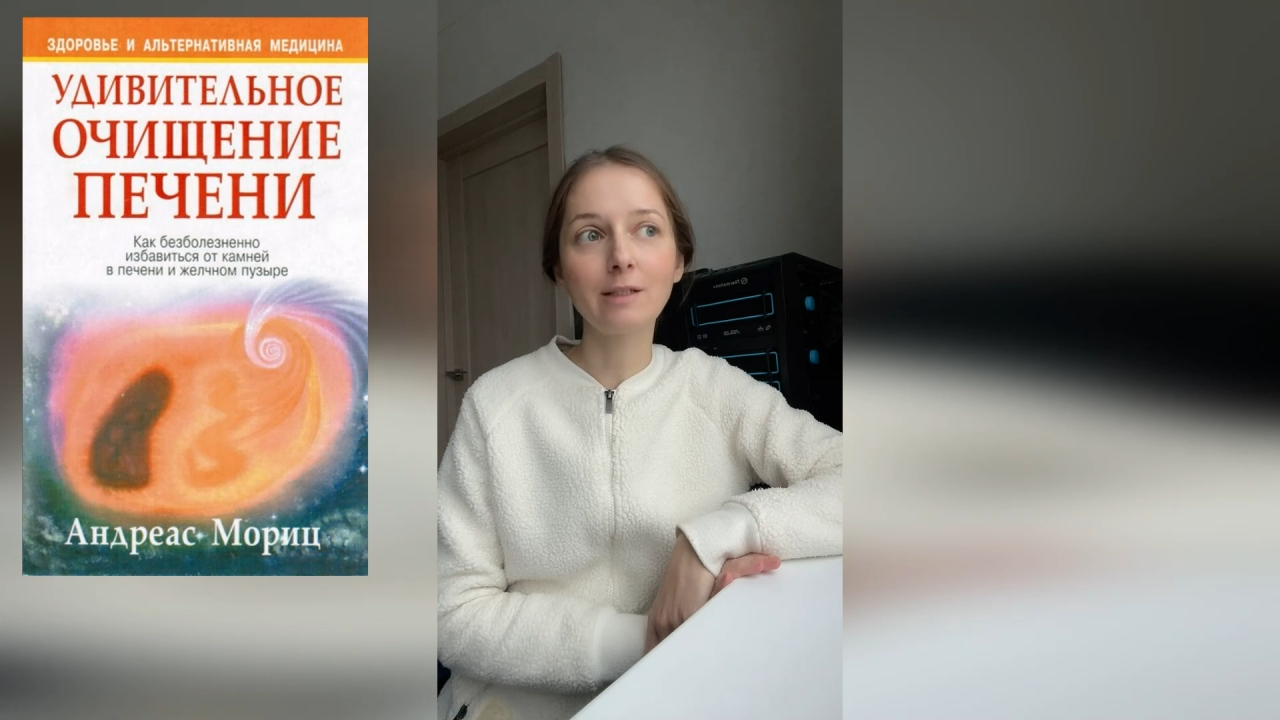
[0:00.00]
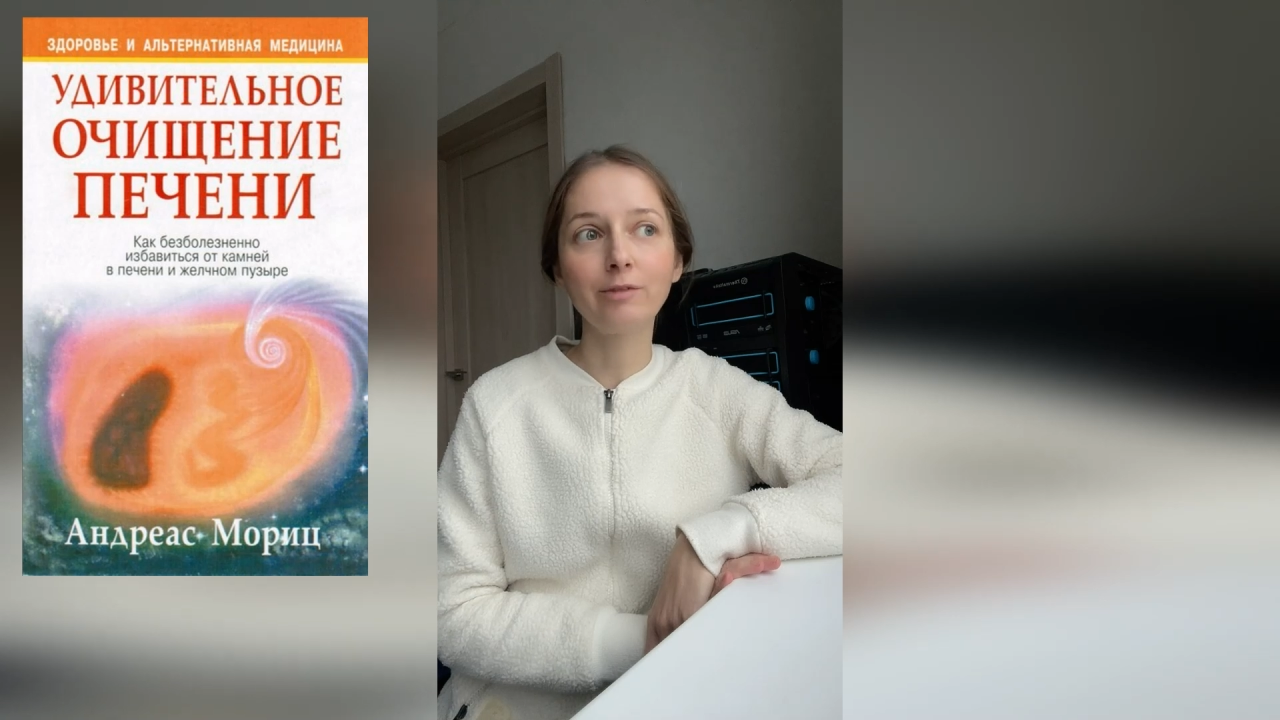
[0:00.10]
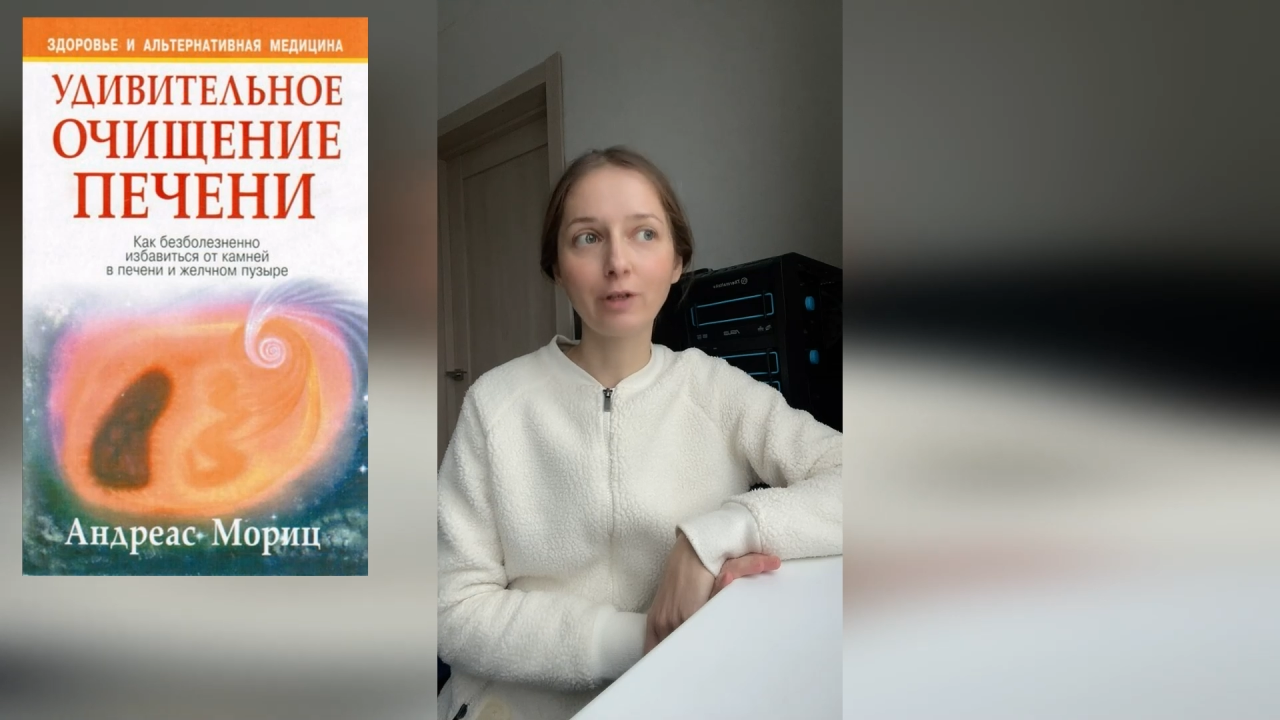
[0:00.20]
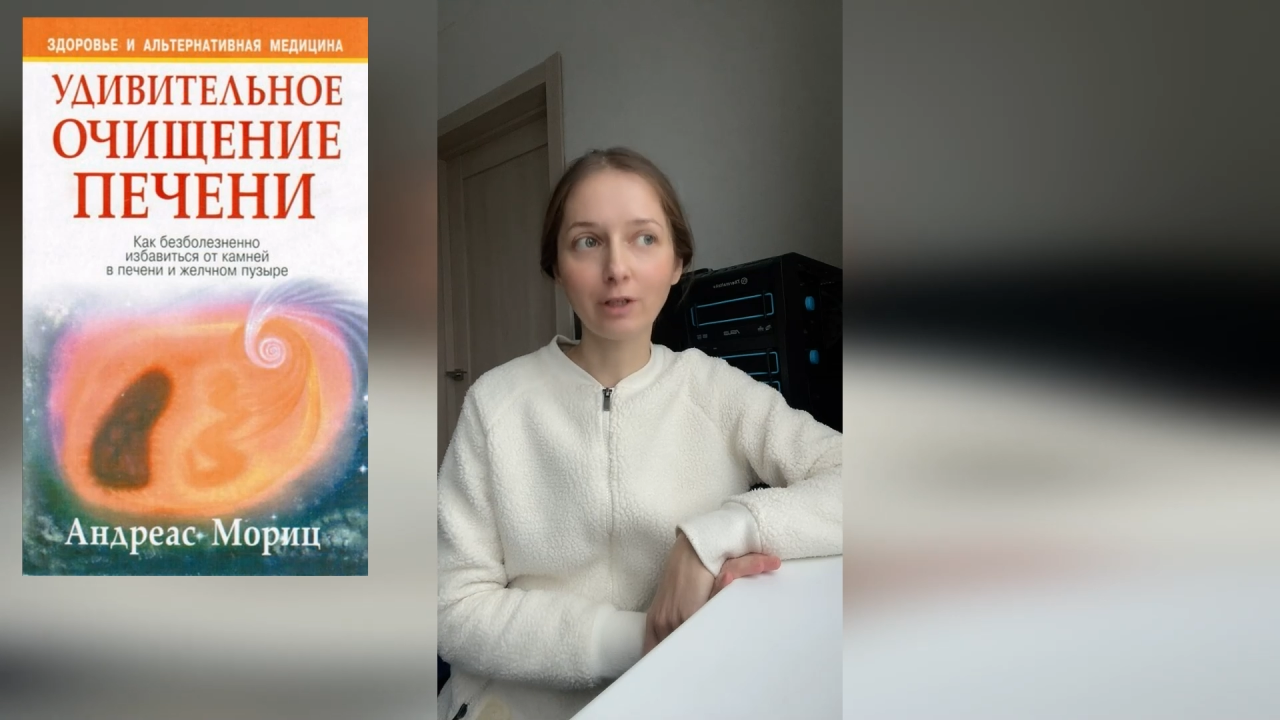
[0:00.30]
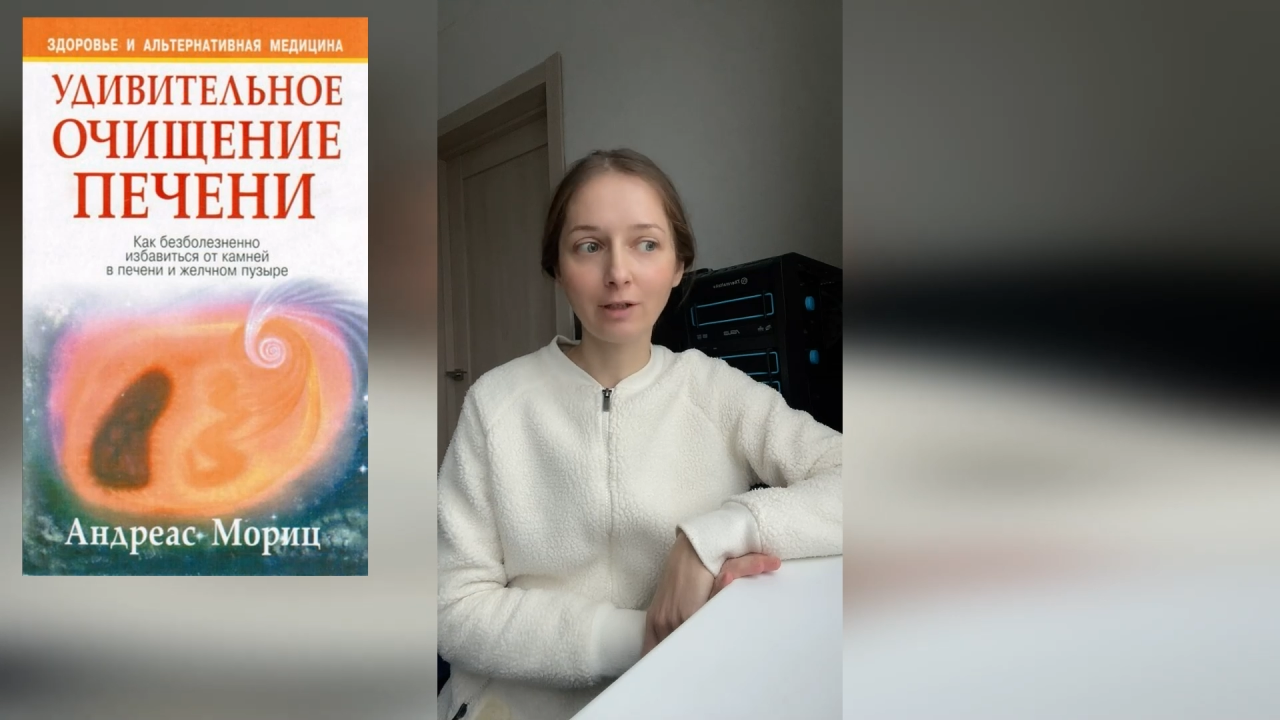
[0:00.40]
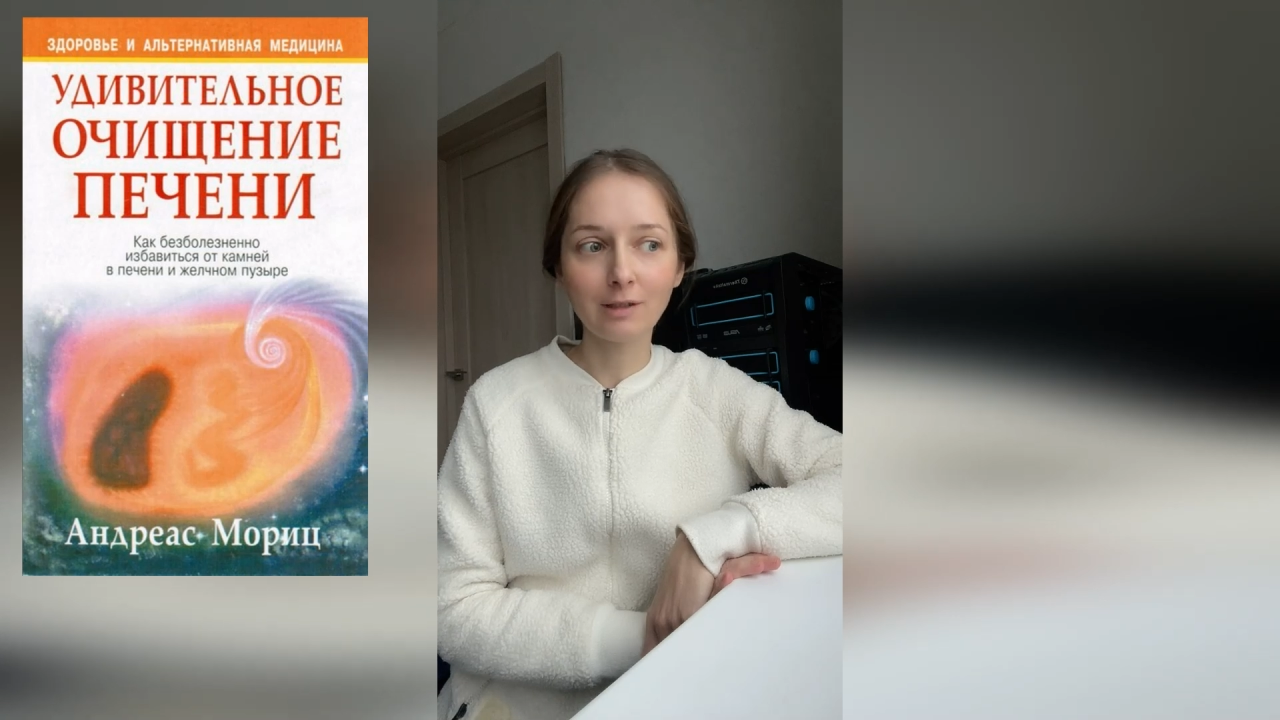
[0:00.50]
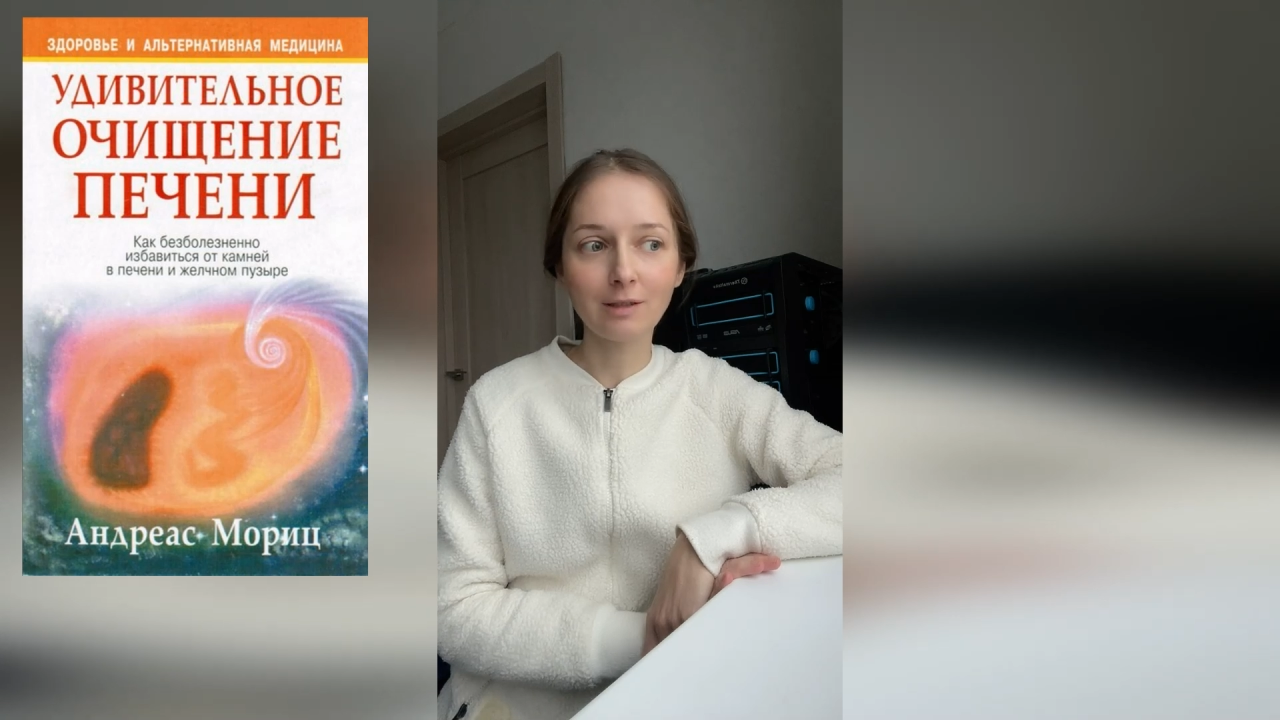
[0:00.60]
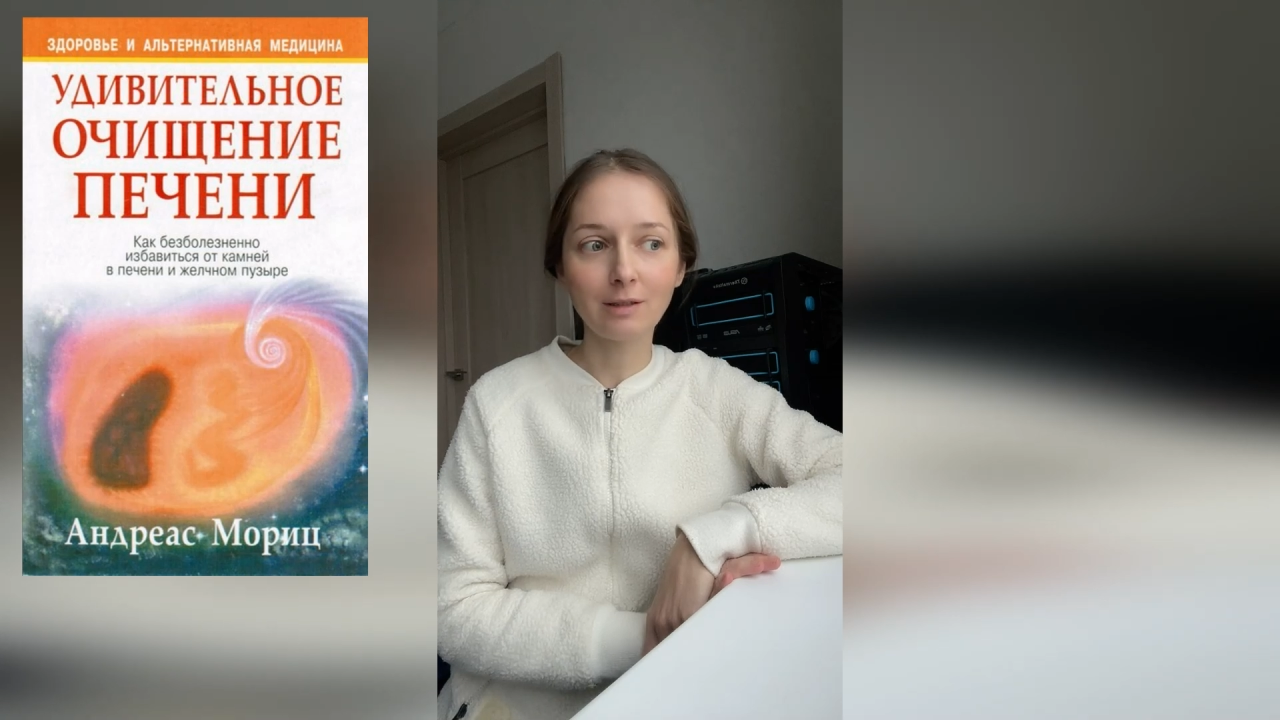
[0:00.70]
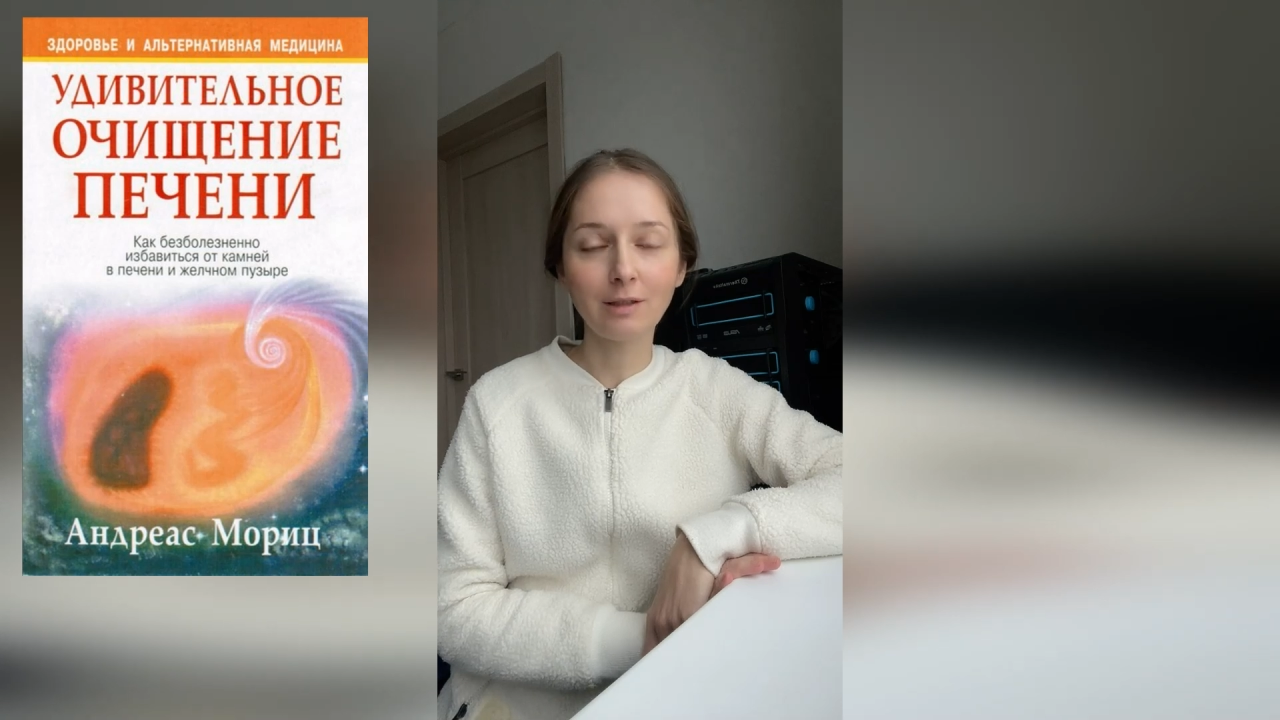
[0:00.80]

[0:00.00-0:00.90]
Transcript: вкратце?